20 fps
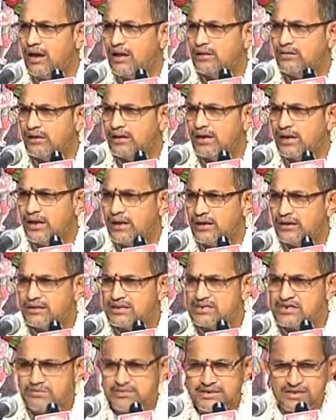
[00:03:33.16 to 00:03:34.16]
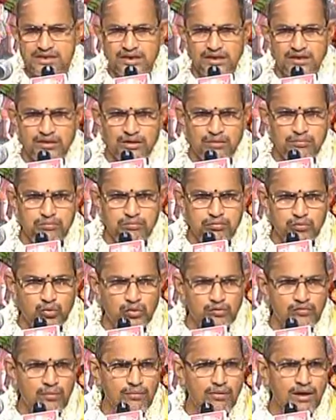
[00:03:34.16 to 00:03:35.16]
అందుకే దశమస్కంధం
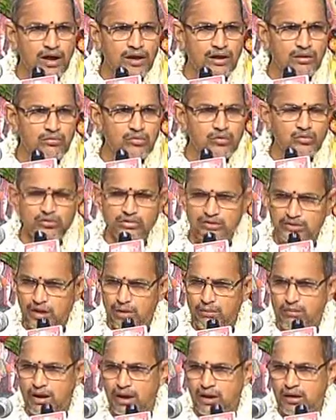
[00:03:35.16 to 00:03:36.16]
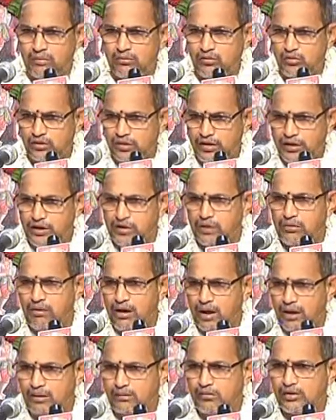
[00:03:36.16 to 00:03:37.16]
పూర్వభాగము ఉత్తర భాగము అని రెండు
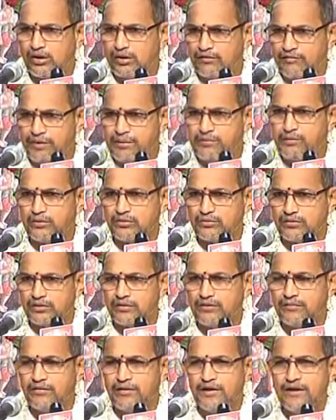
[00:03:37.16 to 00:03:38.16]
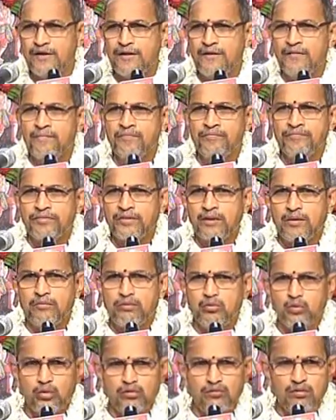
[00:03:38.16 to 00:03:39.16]
భాగములుగా విడిపోతుంది
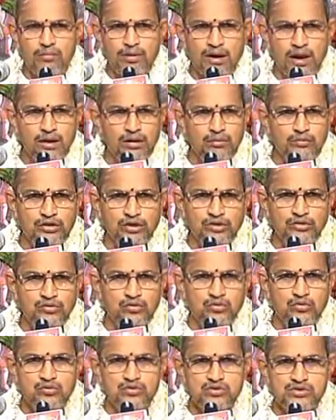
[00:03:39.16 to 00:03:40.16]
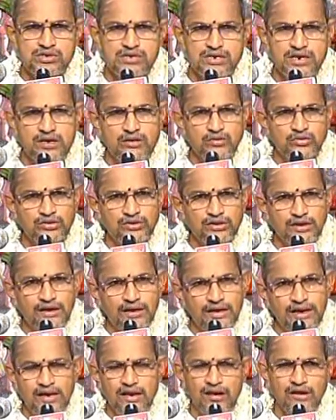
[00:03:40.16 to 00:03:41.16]
పూర్వభాగమునందు శ్రీకృష్ణ
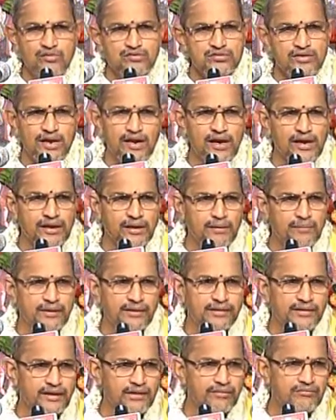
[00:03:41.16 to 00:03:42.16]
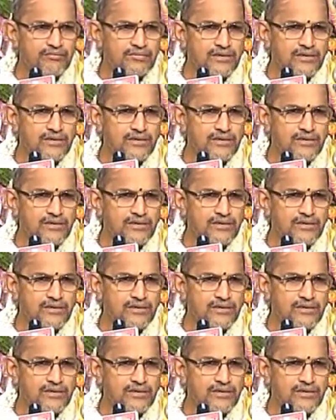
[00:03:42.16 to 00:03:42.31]
లీలలు చాలా కనపడతాయి